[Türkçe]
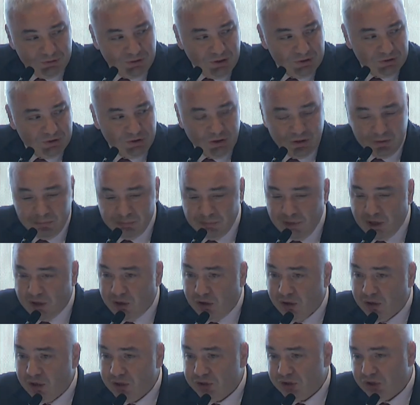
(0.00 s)
tasarımlar,
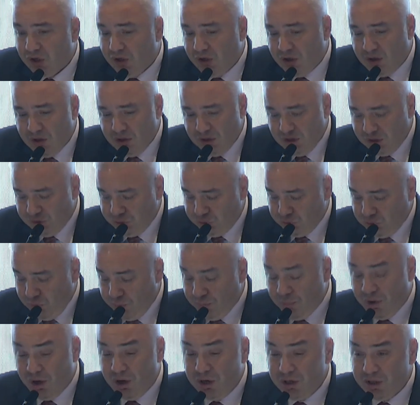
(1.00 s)
araç ağırlaşıyor,
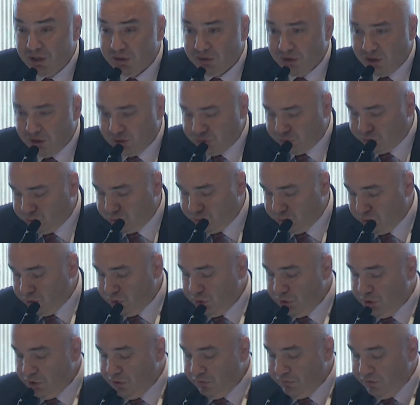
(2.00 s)
maliyet artıyor
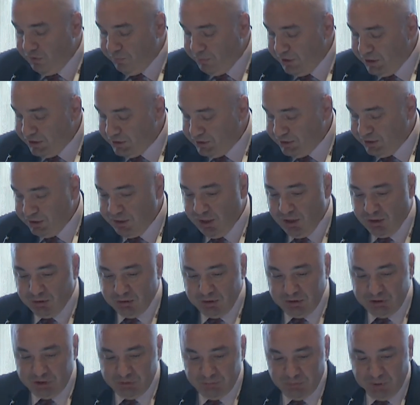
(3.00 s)
ve benzeri
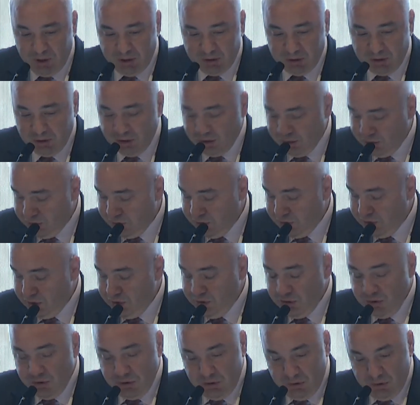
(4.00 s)
yaklaşımlarla
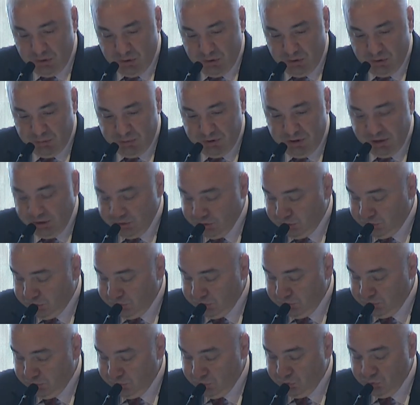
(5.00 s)
e,
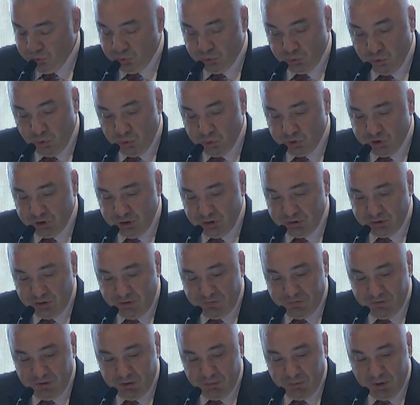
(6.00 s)
biraz sorun
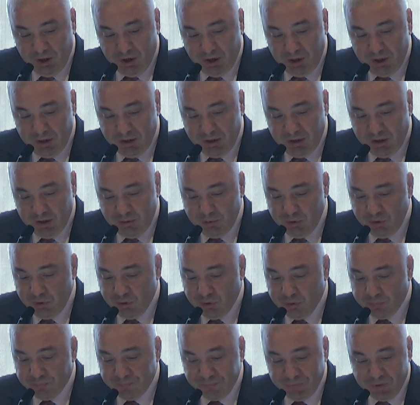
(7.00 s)
çetrefilli bir hale
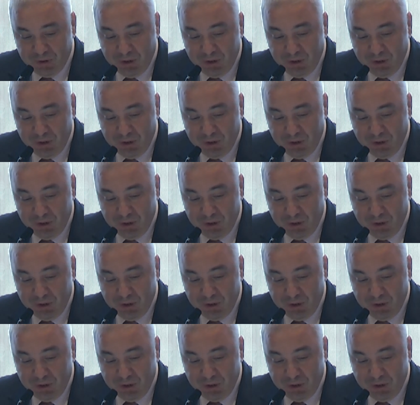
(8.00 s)
gelebiliyor.